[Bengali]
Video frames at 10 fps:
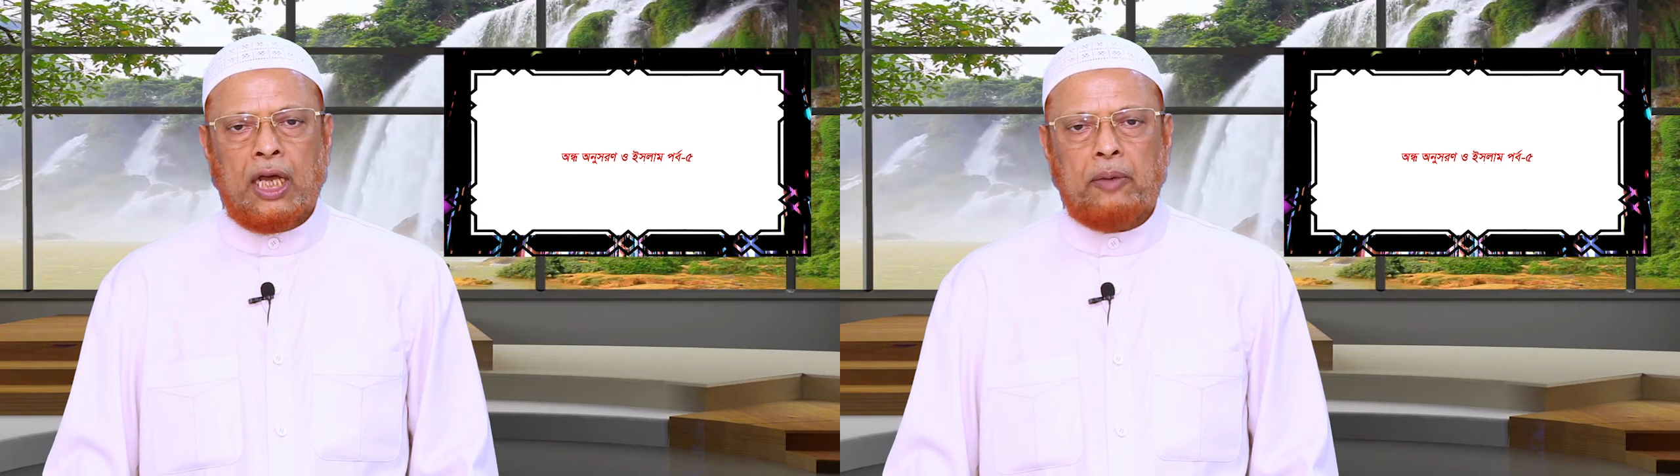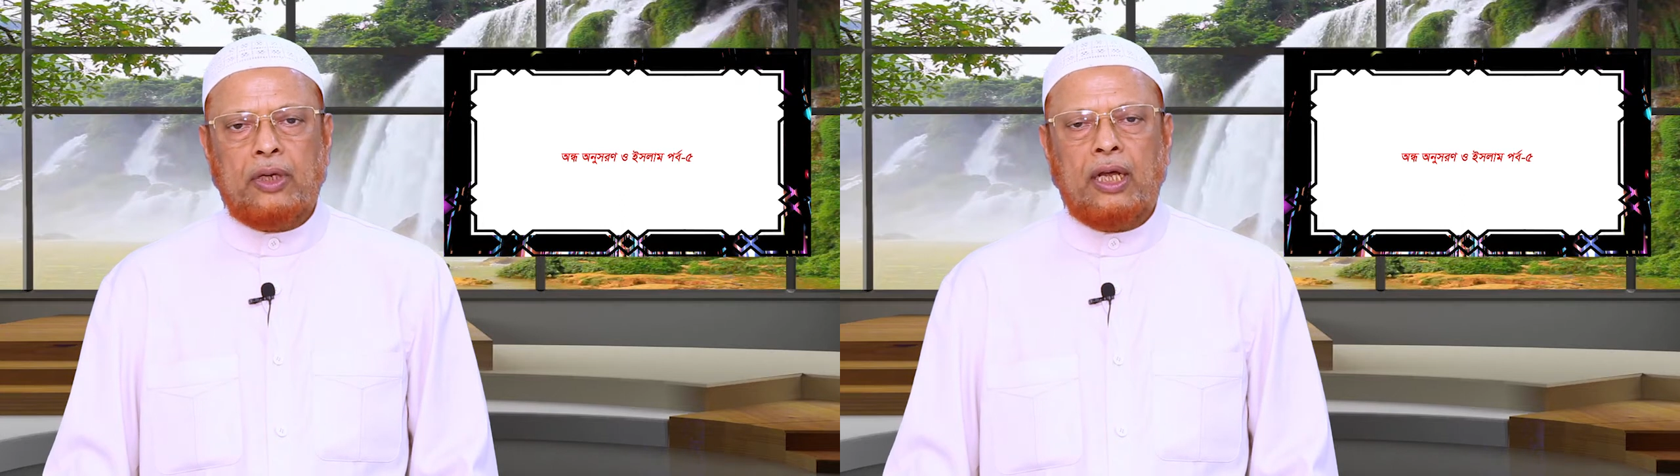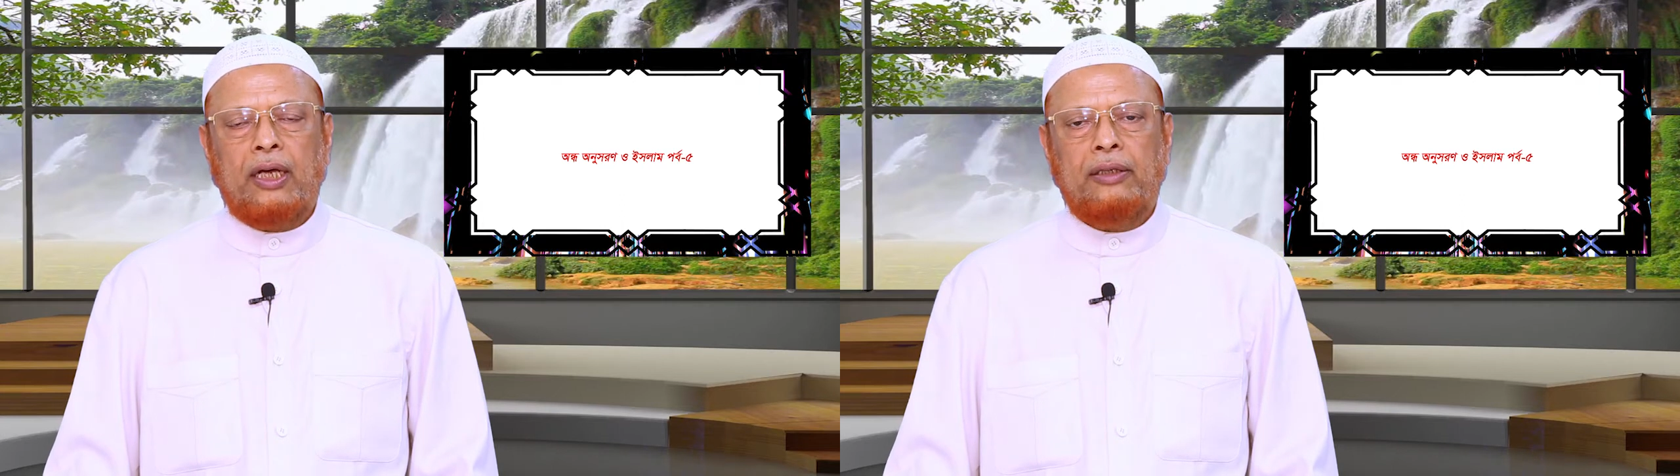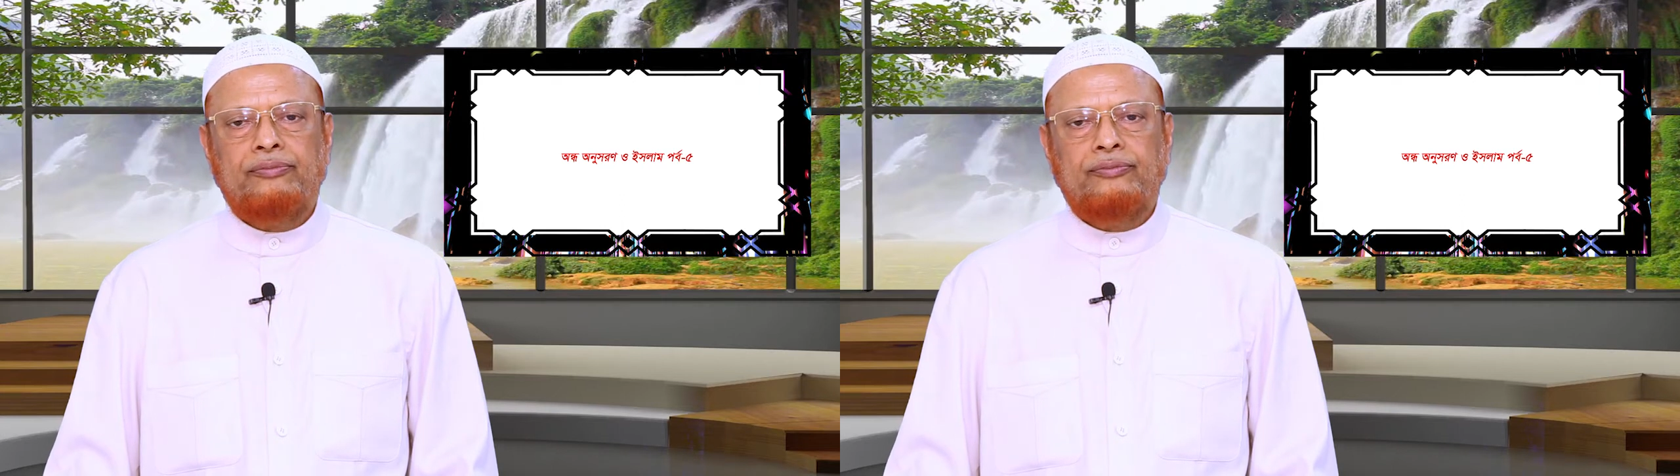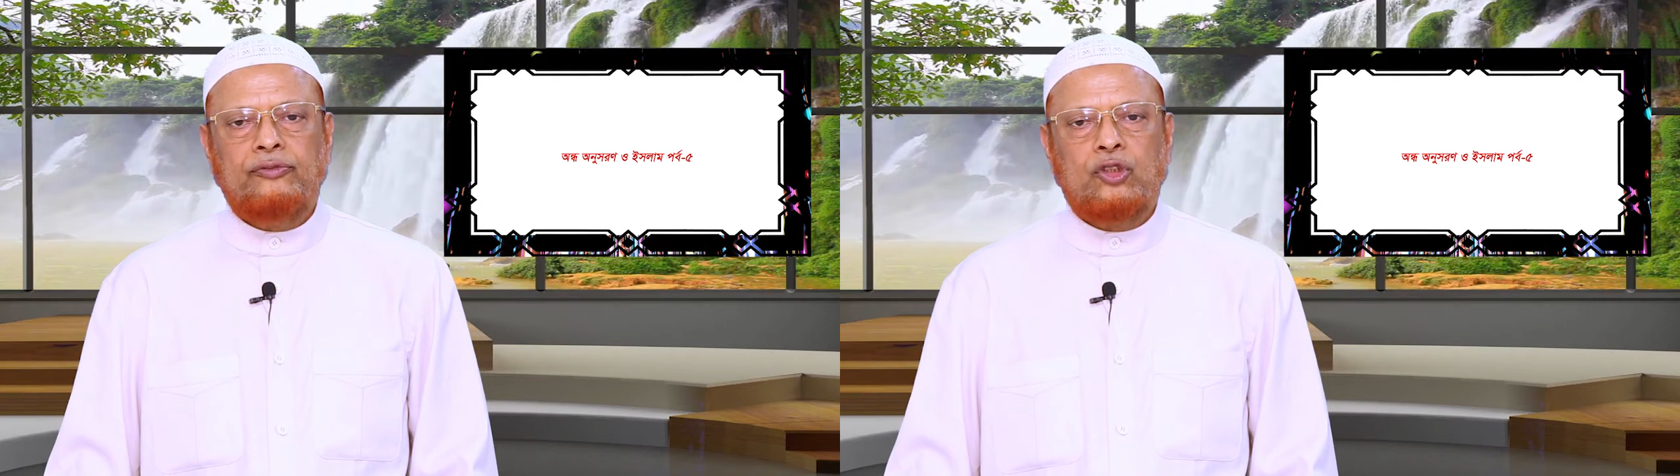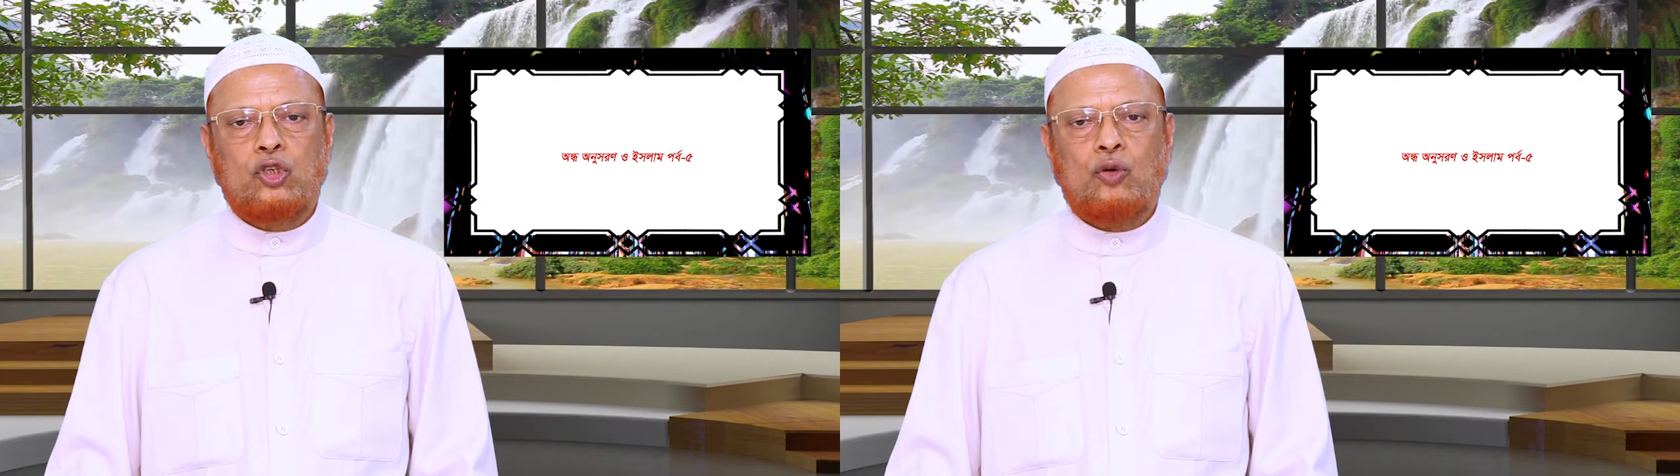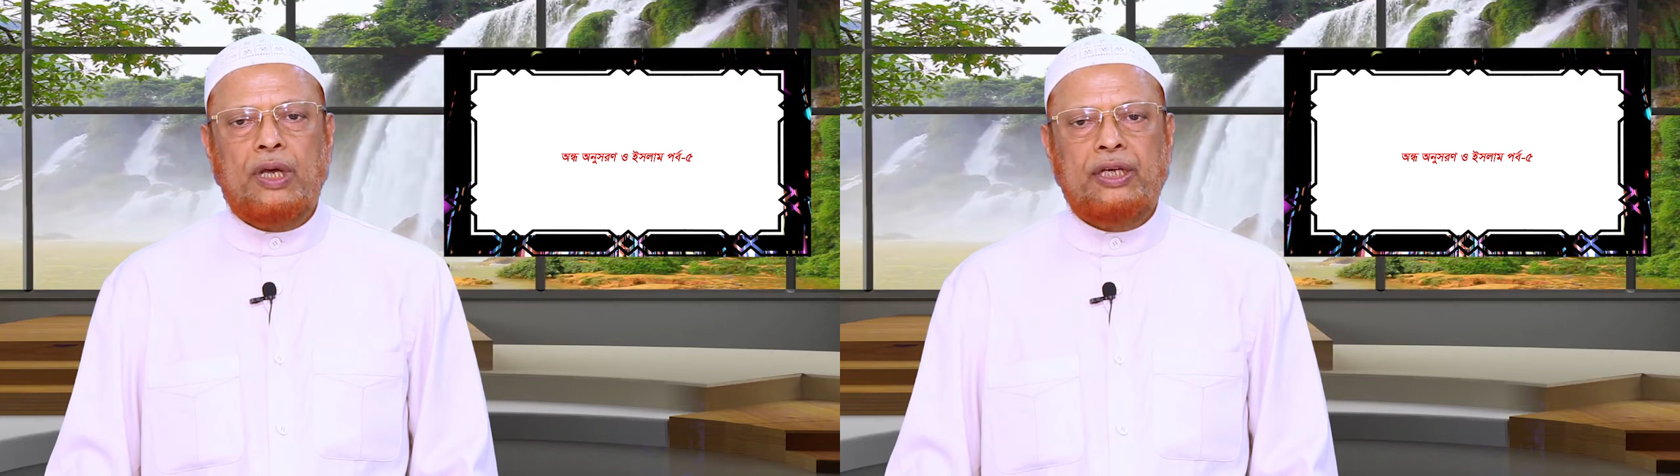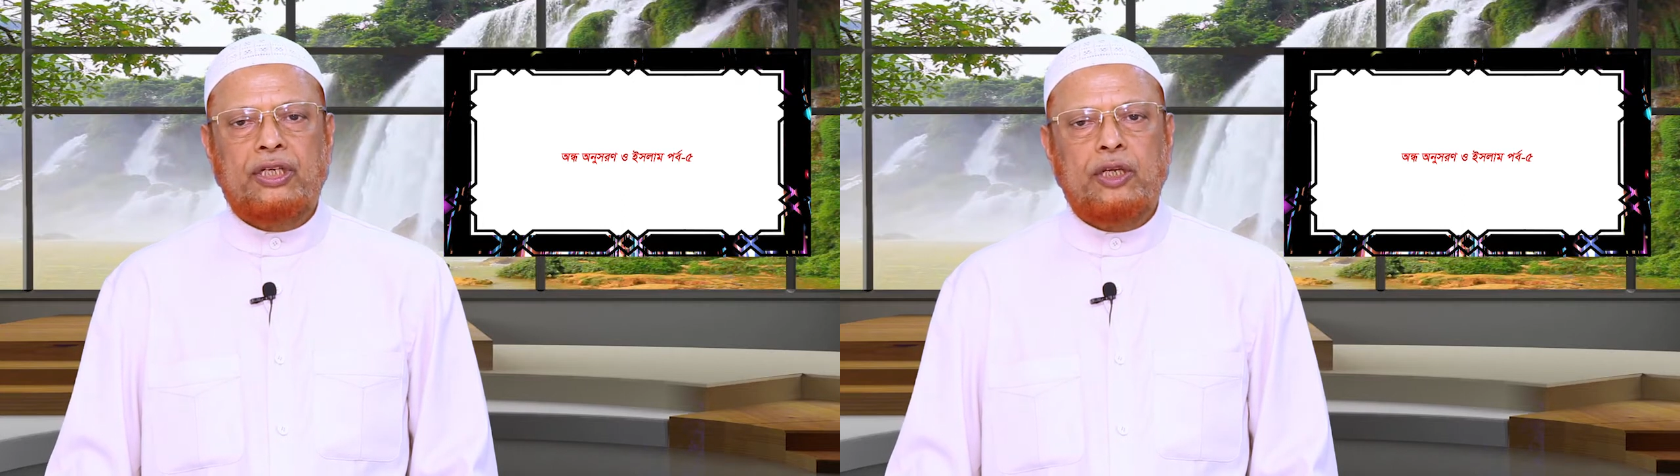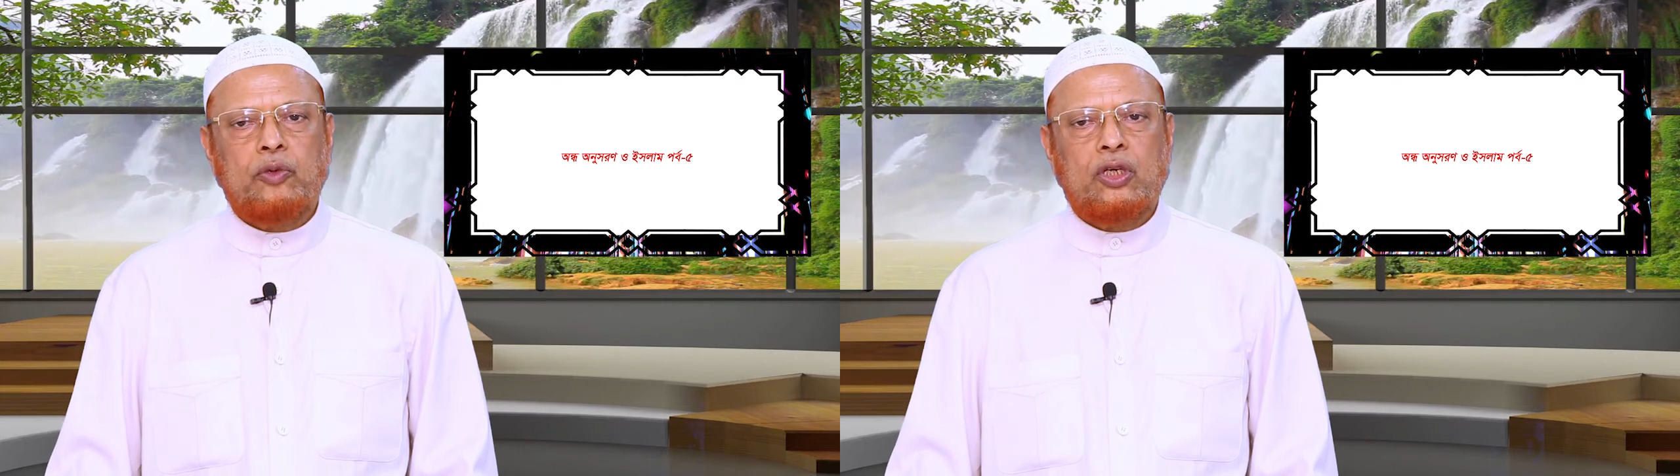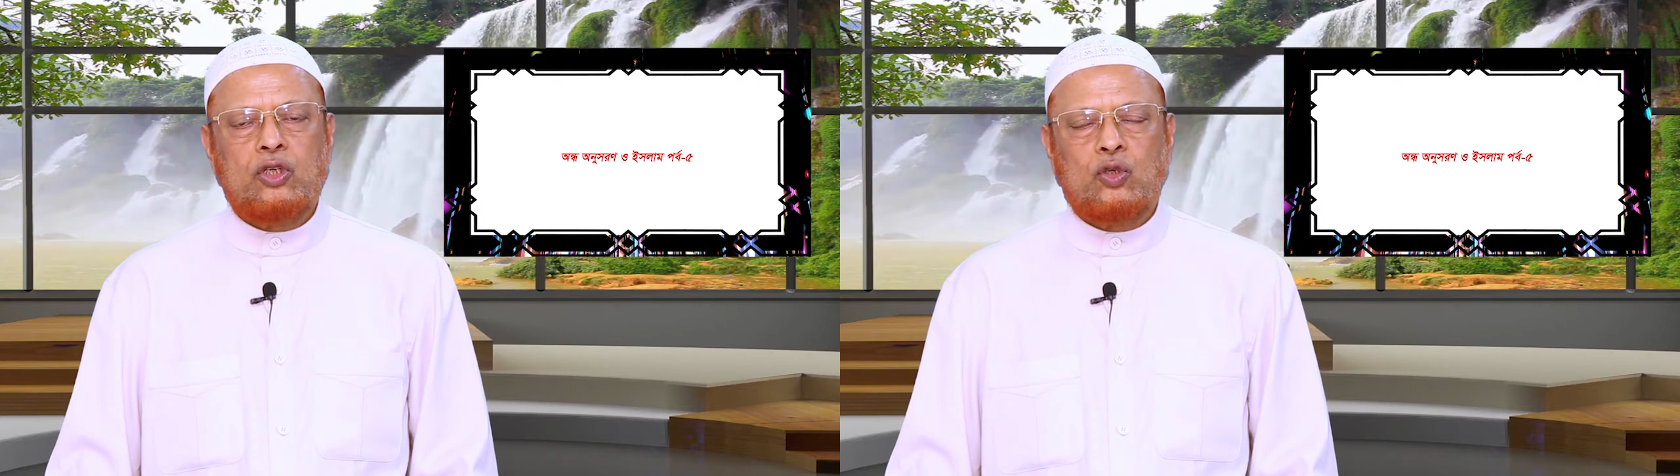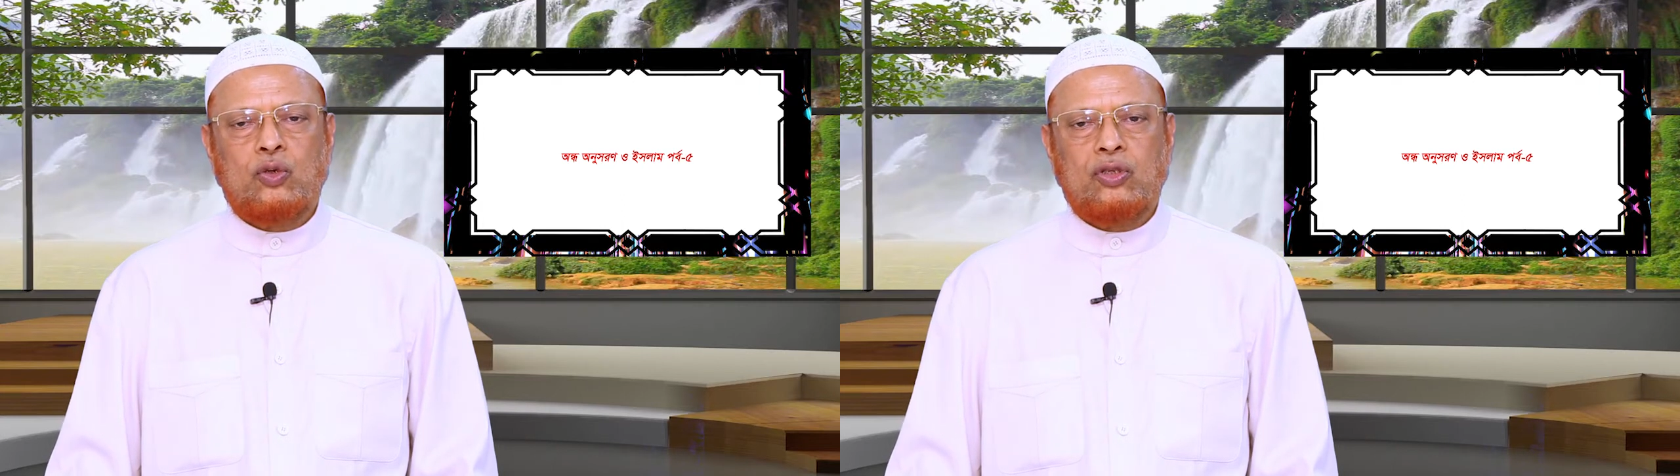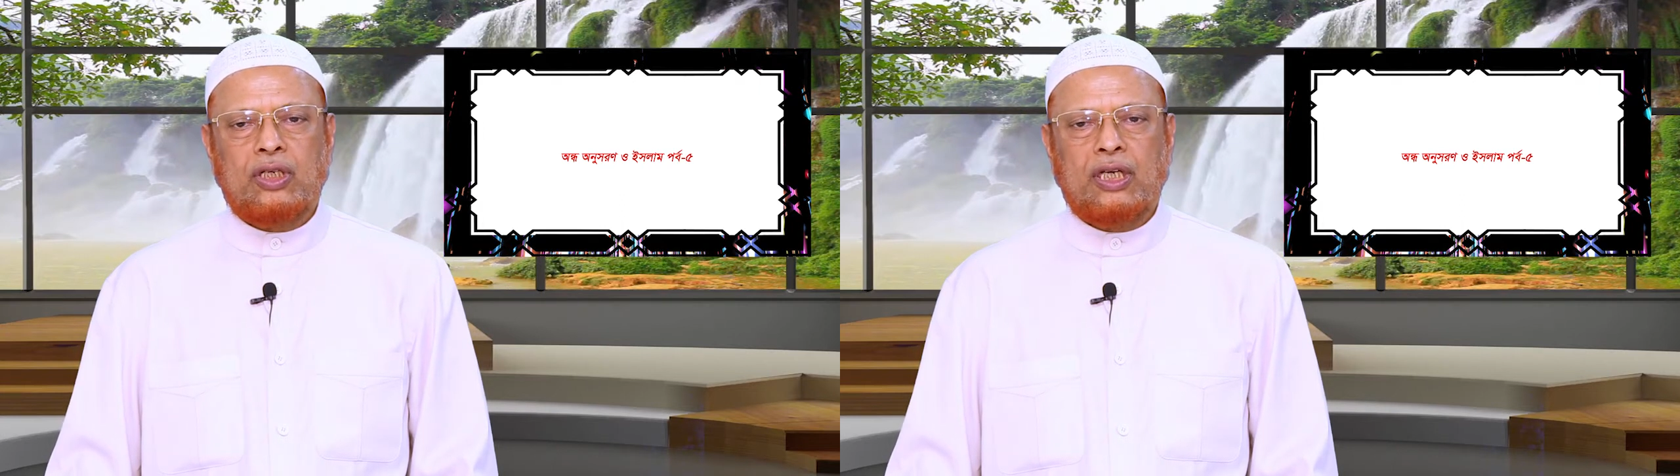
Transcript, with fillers: আমরা সময় টেন মিনিটস করেছি